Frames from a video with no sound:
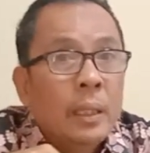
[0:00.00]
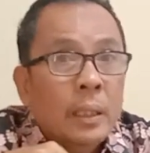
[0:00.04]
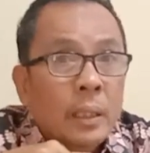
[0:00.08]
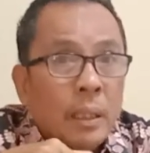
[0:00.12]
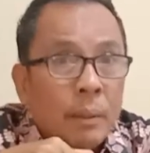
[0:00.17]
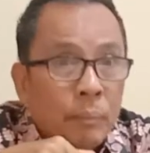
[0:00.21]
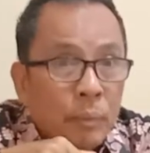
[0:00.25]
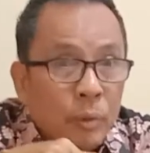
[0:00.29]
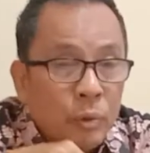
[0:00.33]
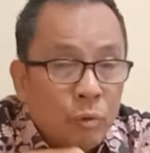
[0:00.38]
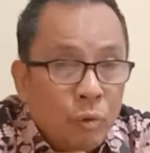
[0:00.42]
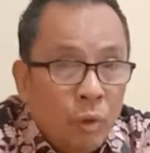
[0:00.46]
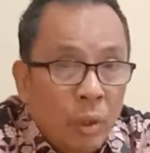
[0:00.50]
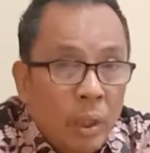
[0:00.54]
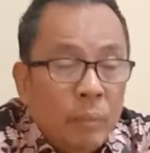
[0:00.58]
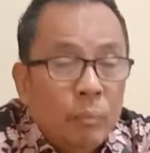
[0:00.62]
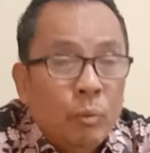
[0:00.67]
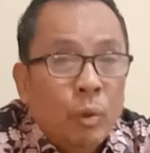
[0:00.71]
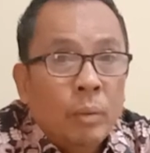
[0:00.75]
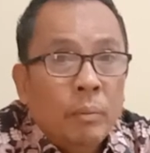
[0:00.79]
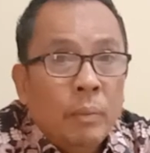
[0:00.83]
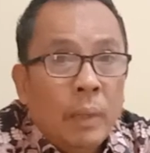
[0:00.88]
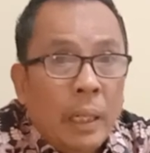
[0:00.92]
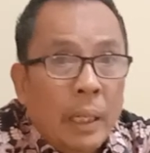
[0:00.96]
Kebetulan
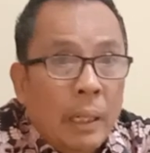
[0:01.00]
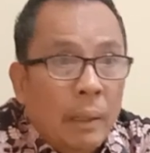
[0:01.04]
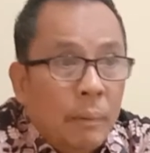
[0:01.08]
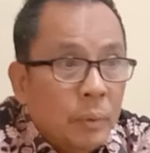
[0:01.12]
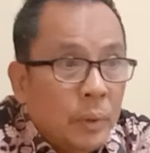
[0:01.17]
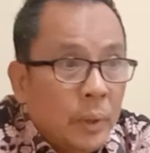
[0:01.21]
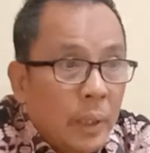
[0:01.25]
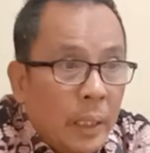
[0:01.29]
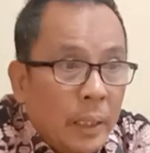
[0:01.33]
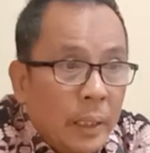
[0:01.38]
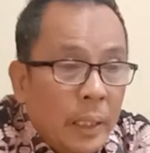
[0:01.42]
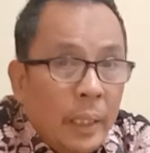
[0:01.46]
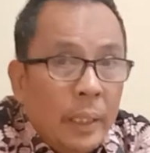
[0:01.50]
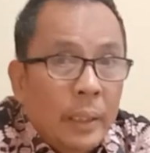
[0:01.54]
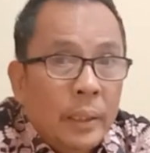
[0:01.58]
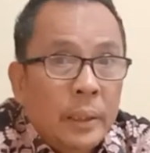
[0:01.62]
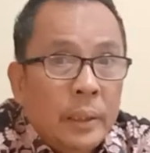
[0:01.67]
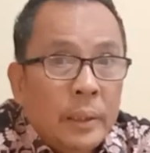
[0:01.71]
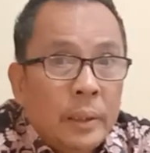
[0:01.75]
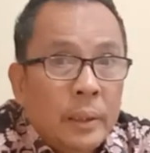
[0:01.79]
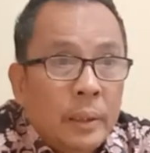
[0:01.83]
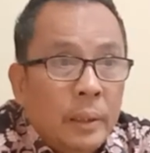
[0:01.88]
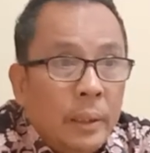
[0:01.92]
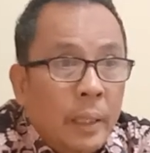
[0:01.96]
mohon maaf saya ini
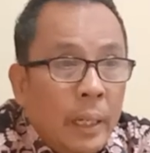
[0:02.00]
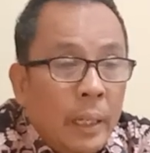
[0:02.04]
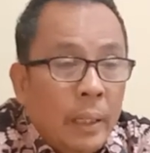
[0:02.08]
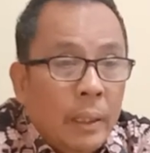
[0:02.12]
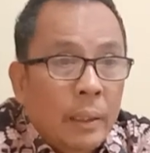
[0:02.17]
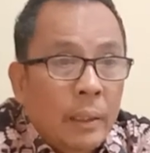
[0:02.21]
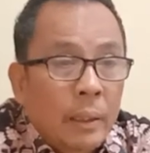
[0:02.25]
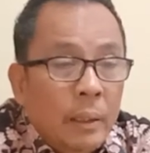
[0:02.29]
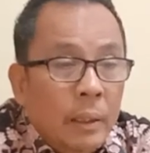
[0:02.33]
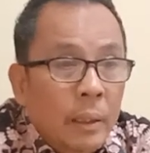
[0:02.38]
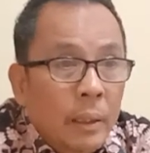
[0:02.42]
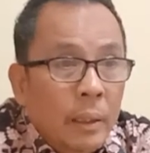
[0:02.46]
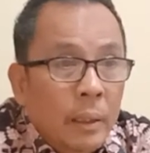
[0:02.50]
sedang